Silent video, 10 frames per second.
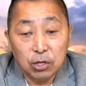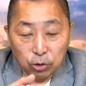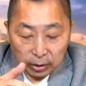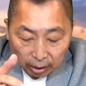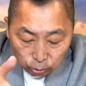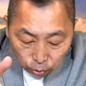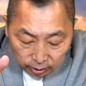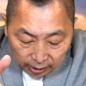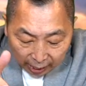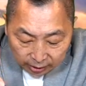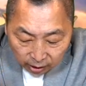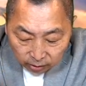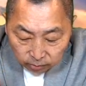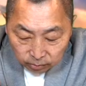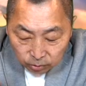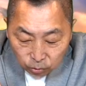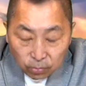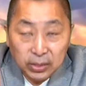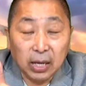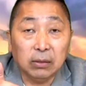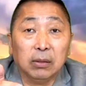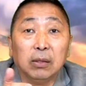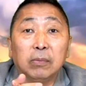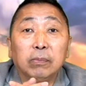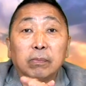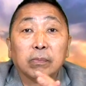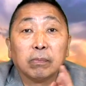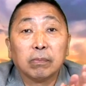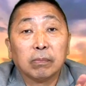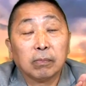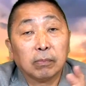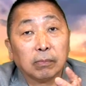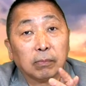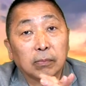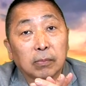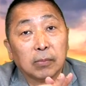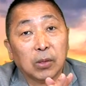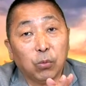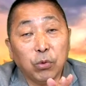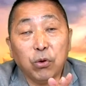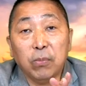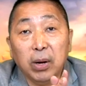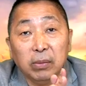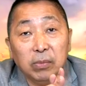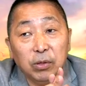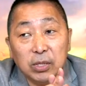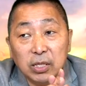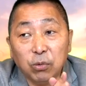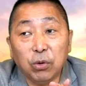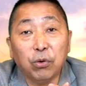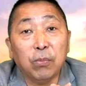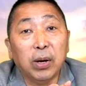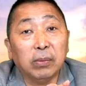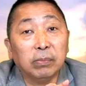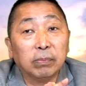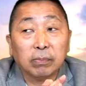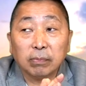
所以，当昨天看到国民党的委员们，因为这些委员们